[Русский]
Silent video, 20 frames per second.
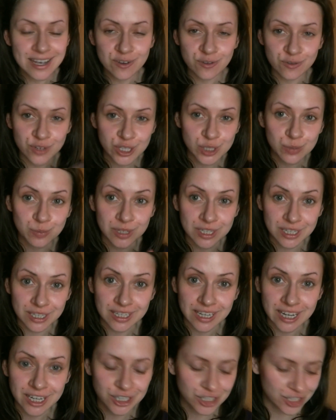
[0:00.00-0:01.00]
весь
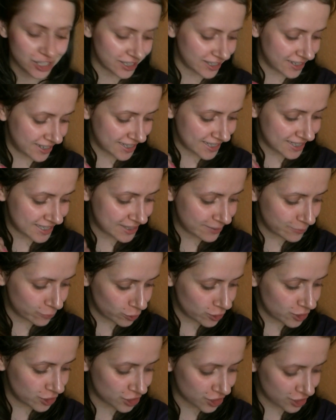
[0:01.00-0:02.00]
макияж а,
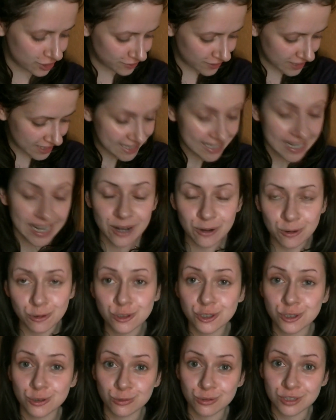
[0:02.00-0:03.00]
сегодняшнего дня,
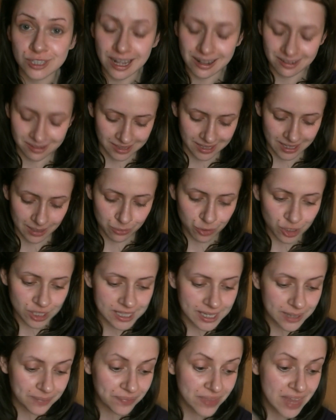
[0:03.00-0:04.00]
очень устала на
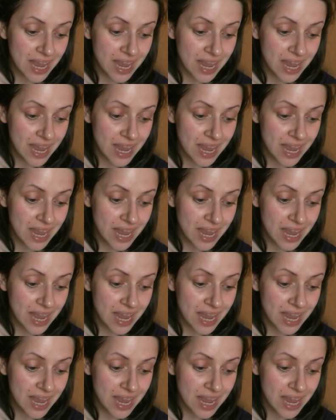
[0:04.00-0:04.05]
работе.